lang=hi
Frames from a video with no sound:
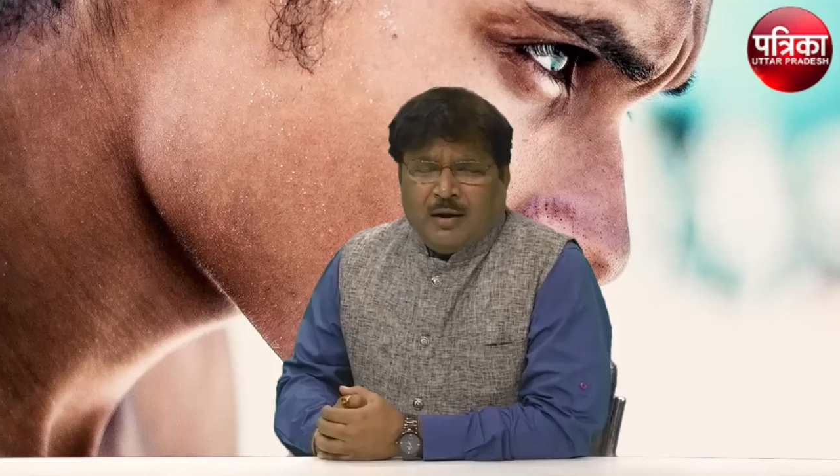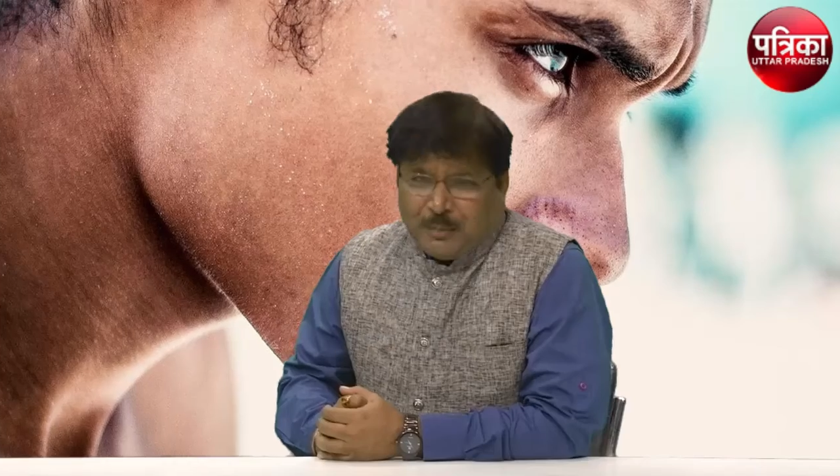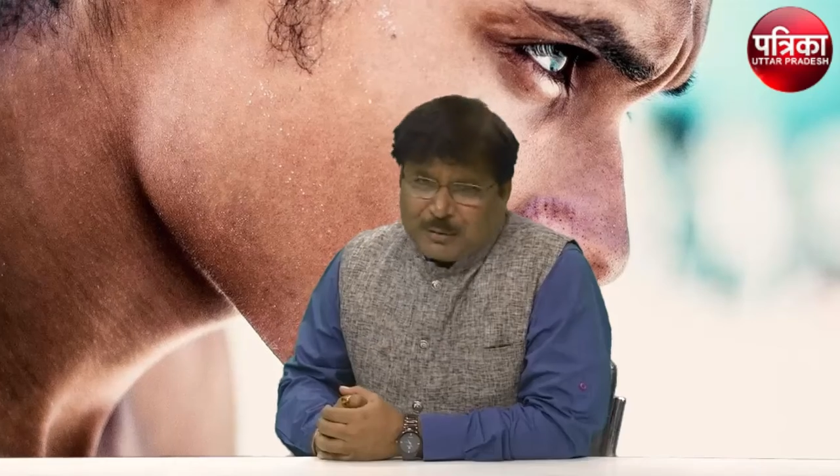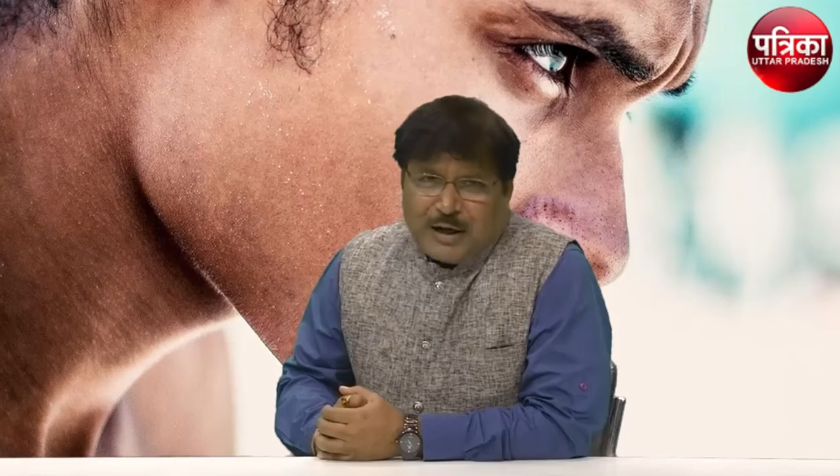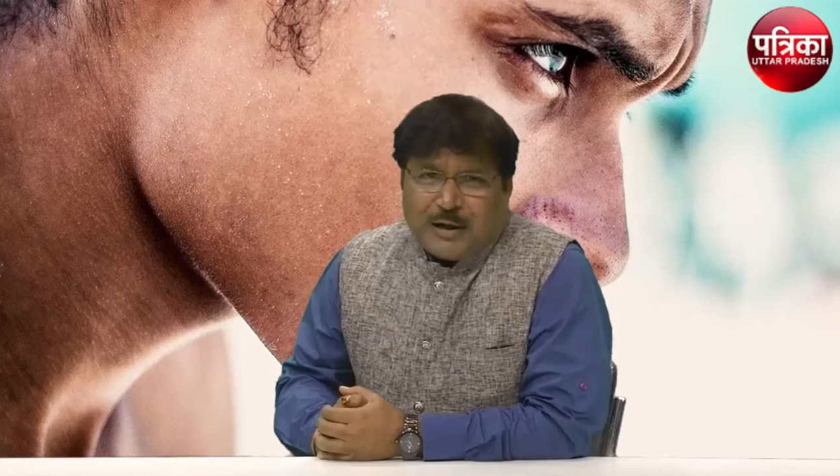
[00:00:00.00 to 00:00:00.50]

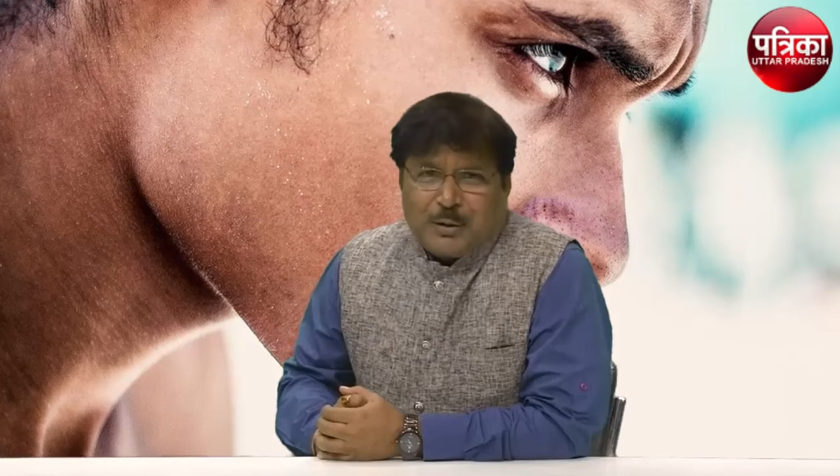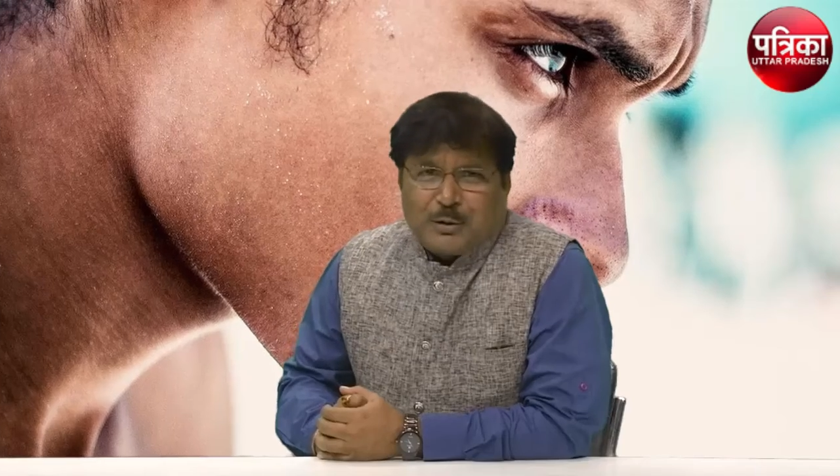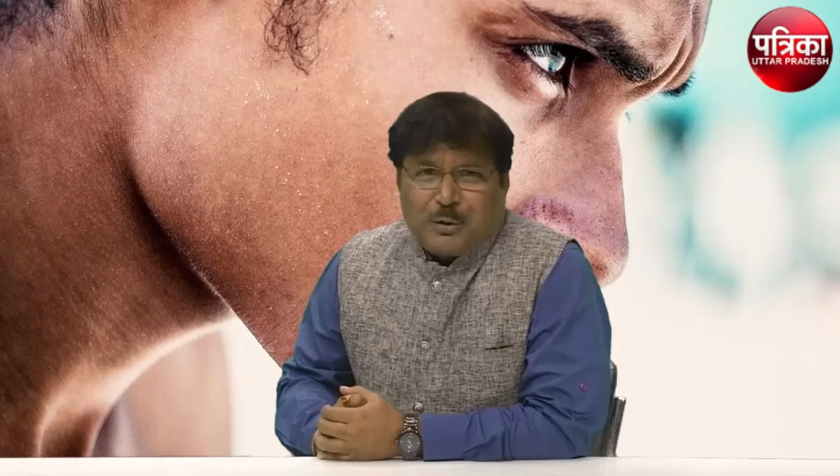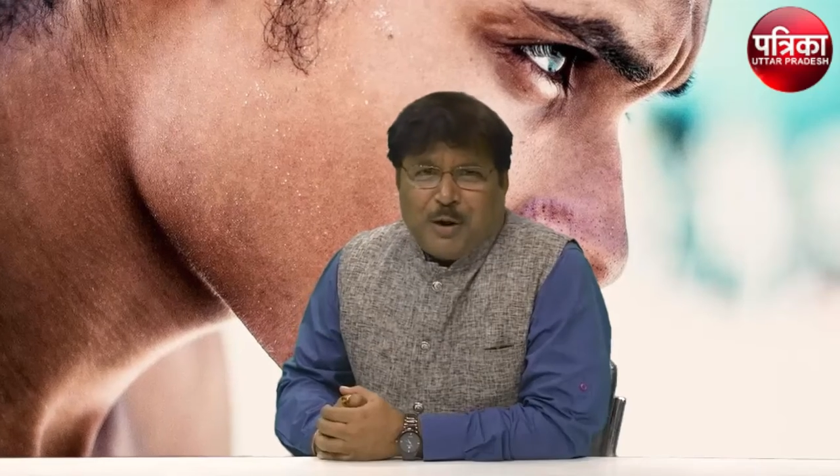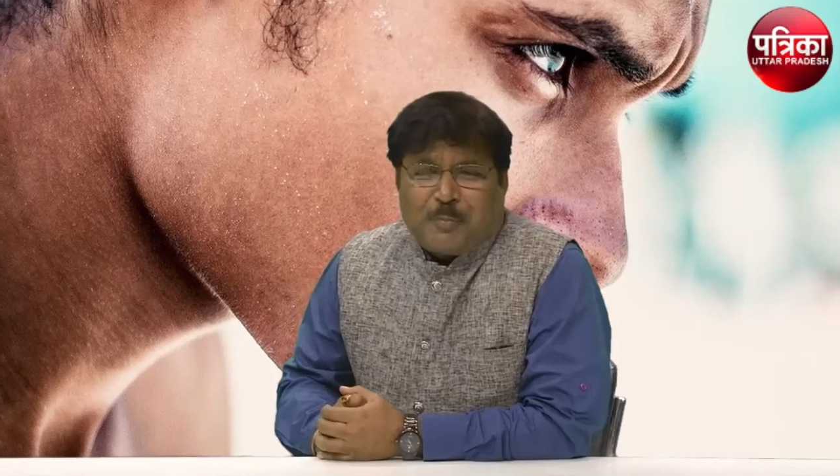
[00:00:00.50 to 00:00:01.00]
नमस्कार
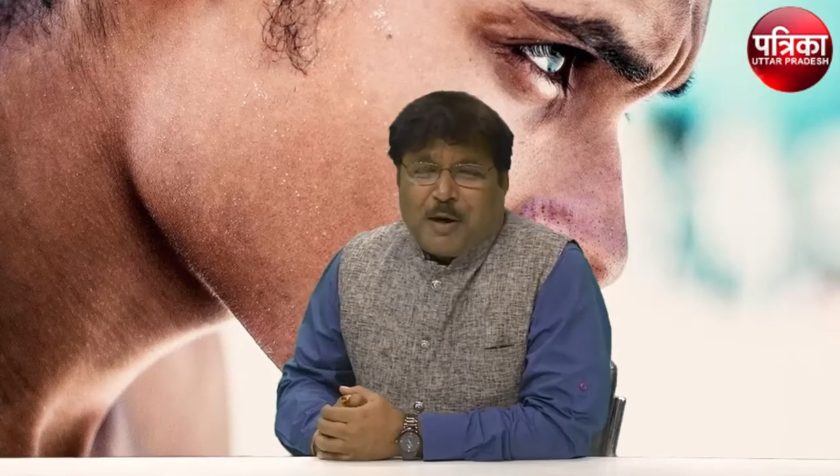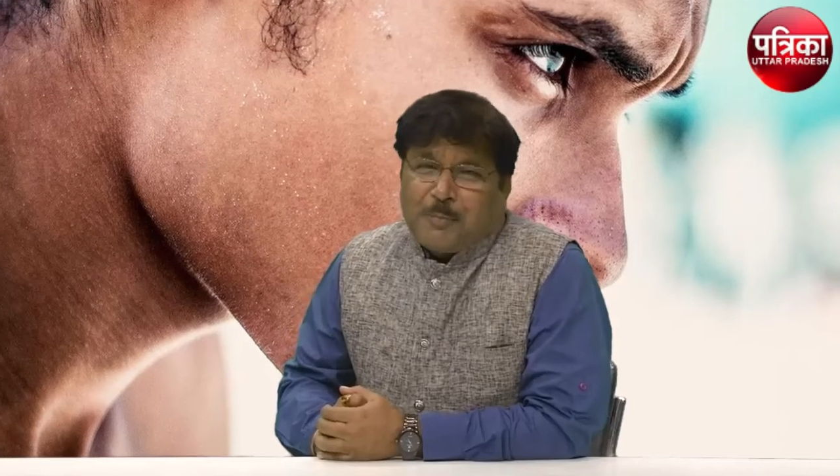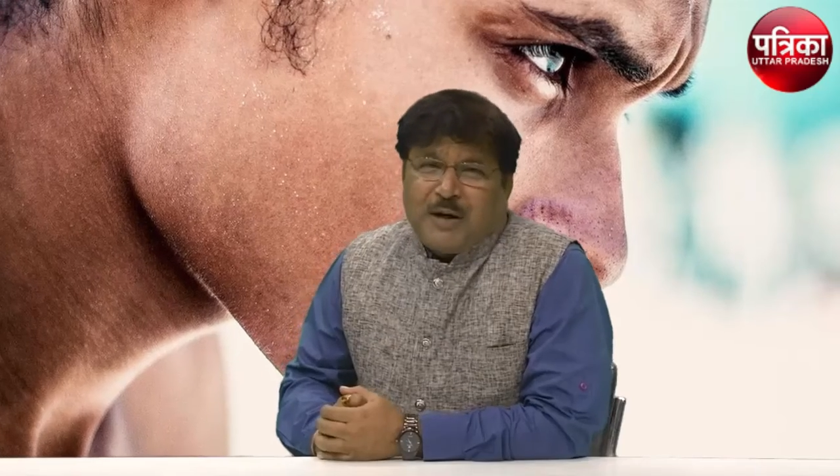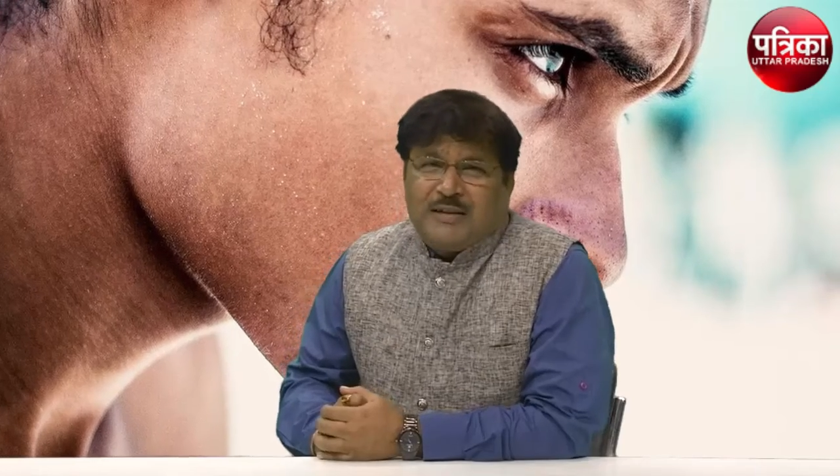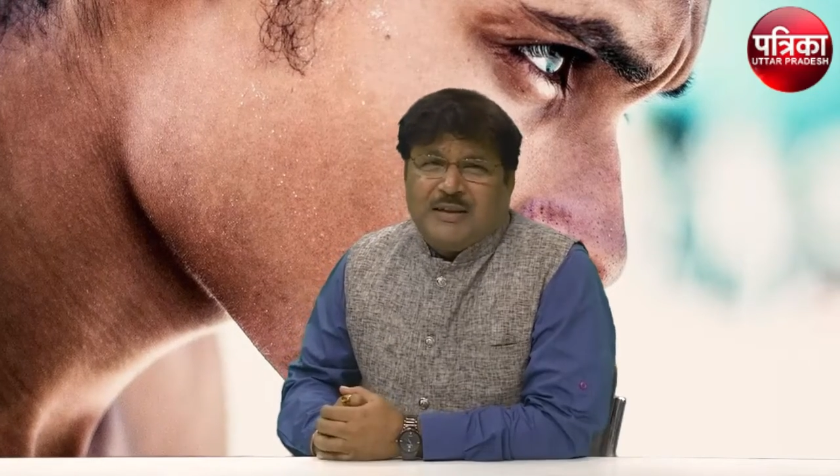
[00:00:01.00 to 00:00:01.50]
दोस्तों आपका
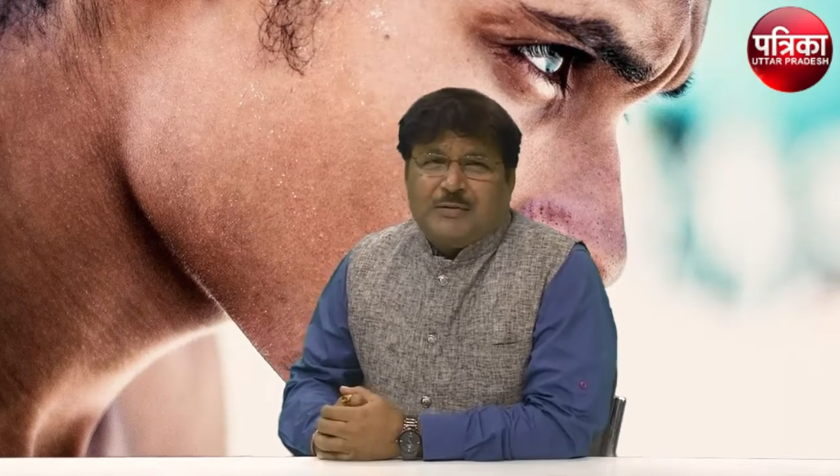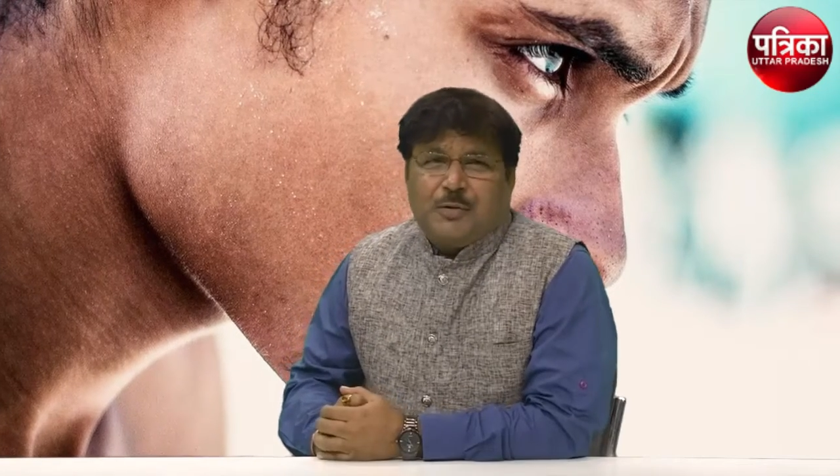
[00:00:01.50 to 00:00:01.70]
अपना अजीज